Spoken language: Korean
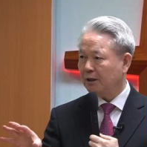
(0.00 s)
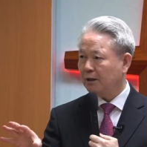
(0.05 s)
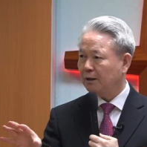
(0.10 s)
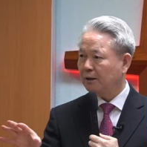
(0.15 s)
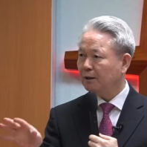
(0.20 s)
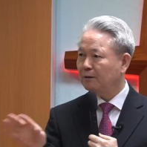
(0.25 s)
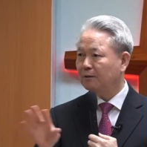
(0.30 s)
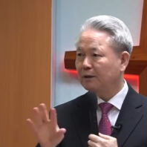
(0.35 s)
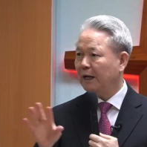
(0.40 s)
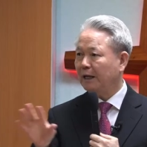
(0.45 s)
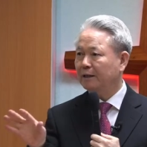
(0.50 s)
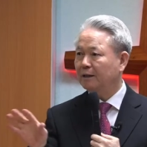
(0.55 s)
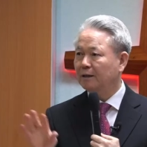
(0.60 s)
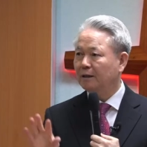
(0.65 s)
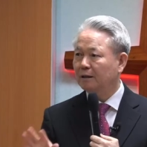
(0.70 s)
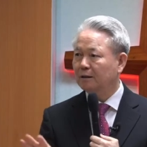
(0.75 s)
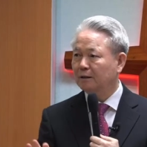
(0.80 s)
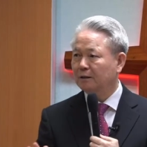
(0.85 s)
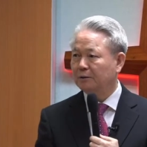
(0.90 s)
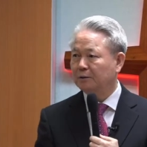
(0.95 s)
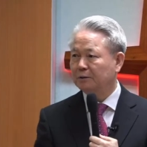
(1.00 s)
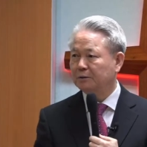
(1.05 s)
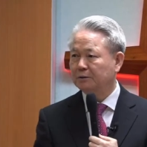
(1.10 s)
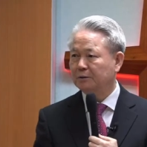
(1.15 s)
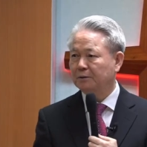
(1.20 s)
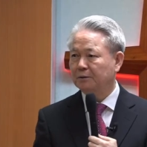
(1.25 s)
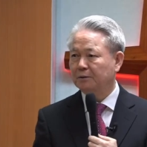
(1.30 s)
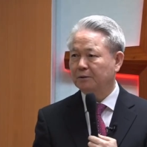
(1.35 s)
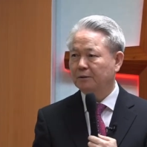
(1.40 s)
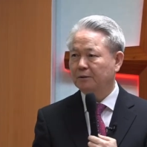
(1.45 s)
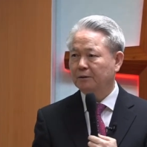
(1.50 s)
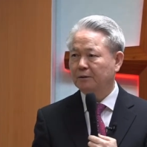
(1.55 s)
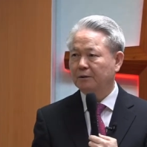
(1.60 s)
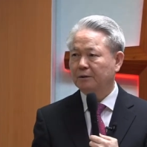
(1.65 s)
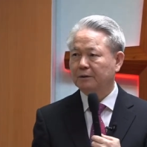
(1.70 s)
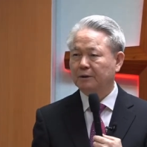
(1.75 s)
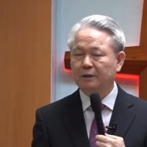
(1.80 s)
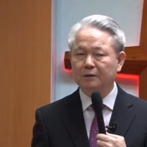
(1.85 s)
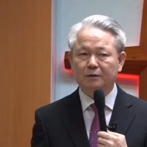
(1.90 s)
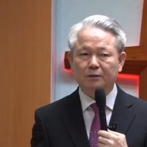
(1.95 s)
이건 아니라는 거죠.
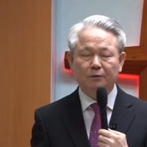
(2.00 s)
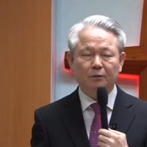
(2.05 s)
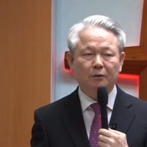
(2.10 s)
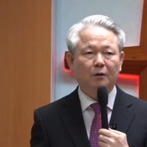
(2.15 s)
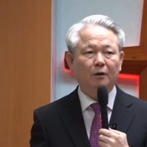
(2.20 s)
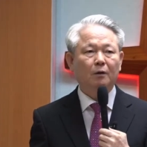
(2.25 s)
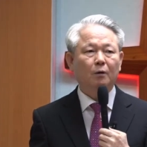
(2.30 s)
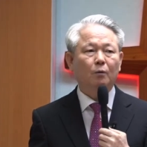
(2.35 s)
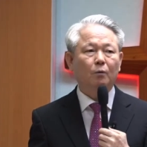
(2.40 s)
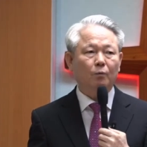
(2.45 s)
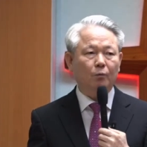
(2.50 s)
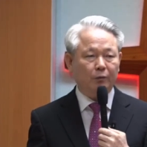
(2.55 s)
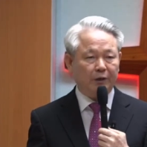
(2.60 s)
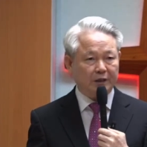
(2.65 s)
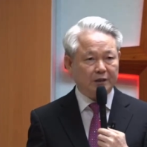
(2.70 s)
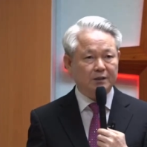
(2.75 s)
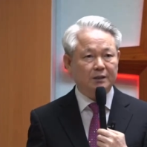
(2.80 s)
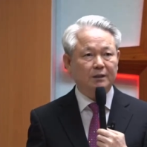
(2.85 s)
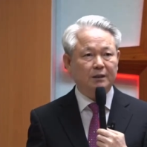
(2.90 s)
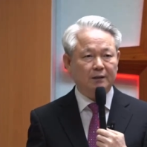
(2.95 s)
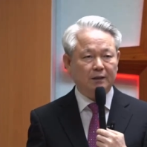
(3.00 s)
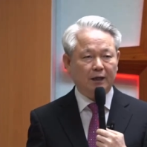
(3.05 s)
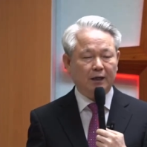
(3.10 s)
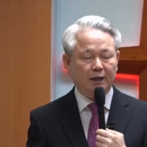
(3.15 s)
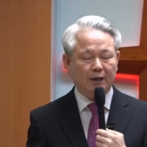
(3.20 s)
그래서 외식이다.